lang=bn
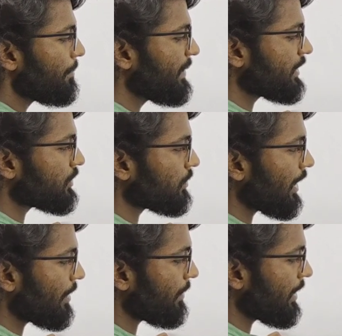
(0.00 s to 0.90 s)
পি
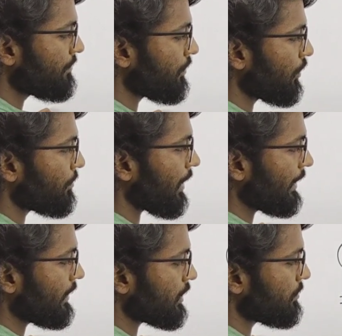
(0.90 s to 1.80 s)
স্কোয়ার বাই ফোর
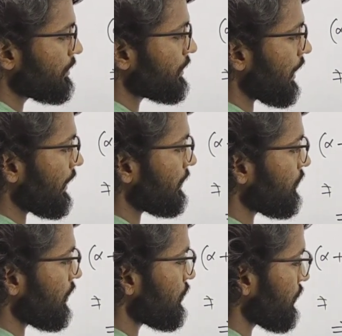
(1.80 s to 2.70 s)
মাইনাস বিটা
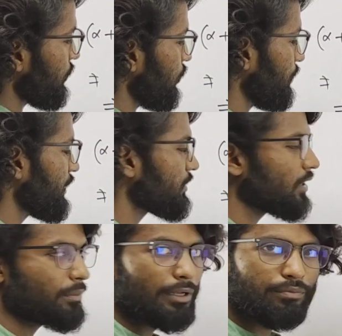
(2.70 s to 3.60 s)
ইকুয়াল টু কিউ পি
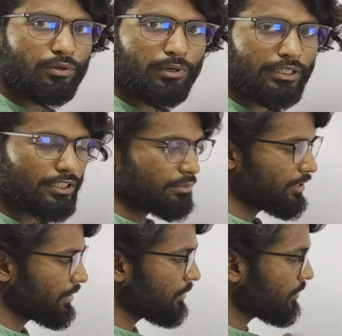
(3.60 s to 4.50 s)
স্কোয়ার বাই ফোর মাইনাস
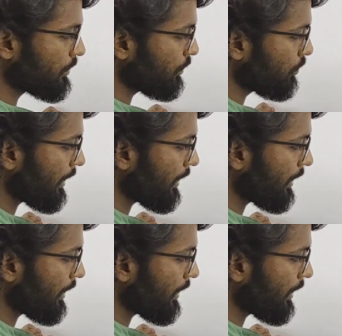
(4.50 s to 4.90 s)
বিটা ইকুয়াল টু কিউ